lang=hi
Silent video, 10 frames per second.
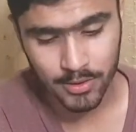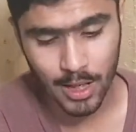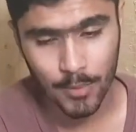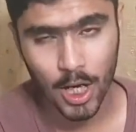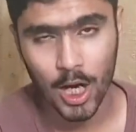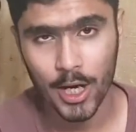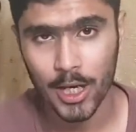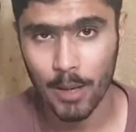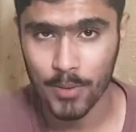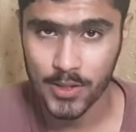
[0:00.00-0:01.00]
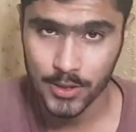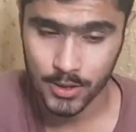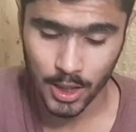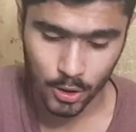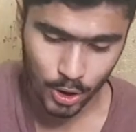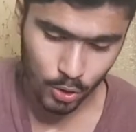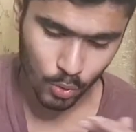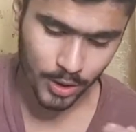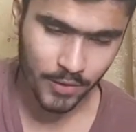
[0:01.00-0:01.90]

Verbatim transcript: कैमरा आ रहा है यहाँ पर सिक्सटीन आ रहा है तो ये थोड़ा